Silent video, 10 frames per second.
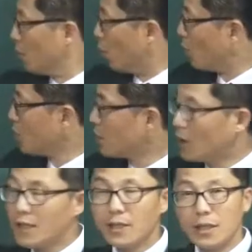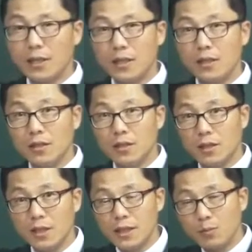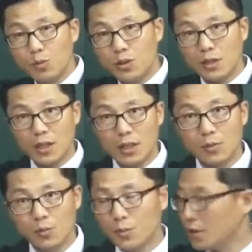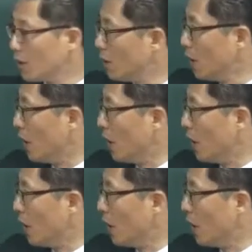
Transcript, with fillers: 보면서 해석이 안 되는 거 이렇게 참고사항 찾아보면서